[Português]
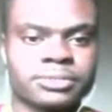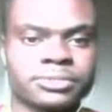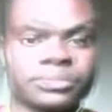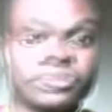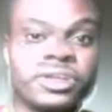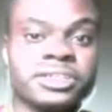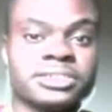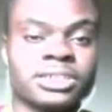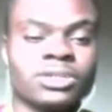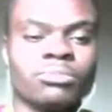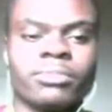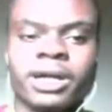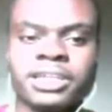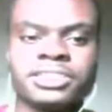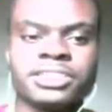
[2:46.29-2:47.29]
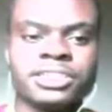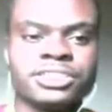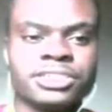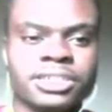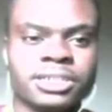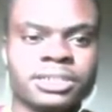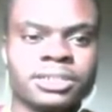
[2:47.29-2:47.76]
Estão oferecendo mais
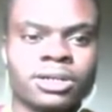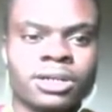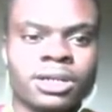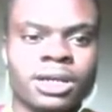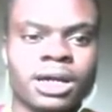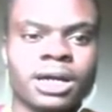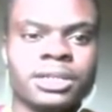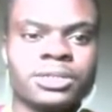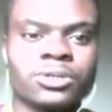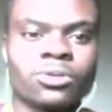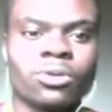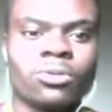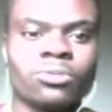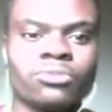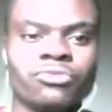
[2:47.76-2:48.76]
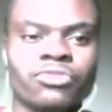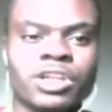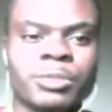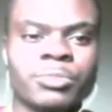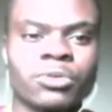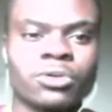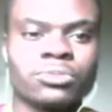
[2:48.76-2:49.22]
gente ainda ali com o
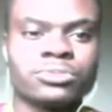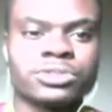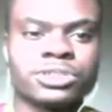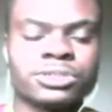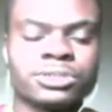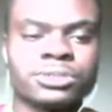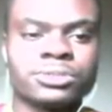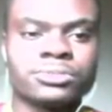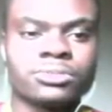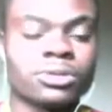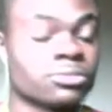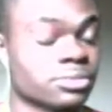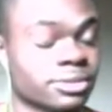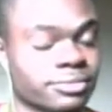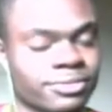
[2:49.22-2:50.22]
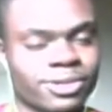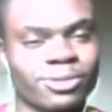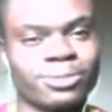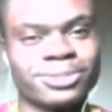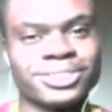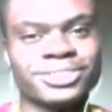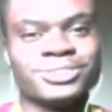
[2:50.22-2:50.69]
Felipe Coutinho, não, Felipe
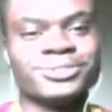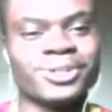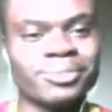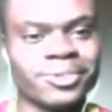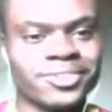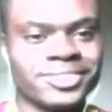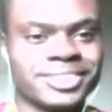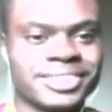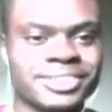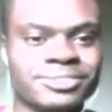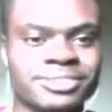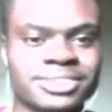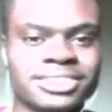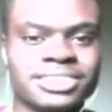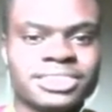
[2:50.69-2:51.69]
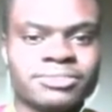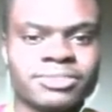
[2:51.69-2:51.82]
Coutinho, João Moutinho e